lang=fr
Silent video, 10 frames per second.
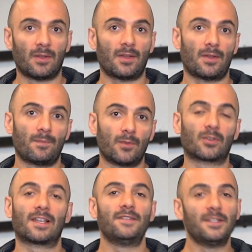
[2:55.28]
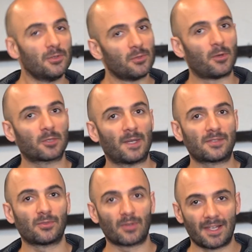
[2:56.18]
euh, donc la vidéo ne porte pas
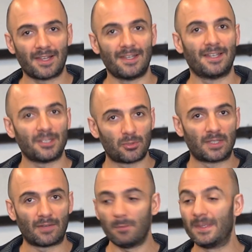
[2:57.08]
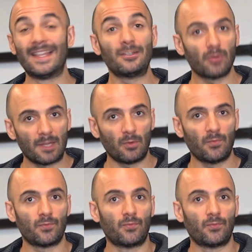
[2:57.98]
sur les chutes avant, mais naturellement,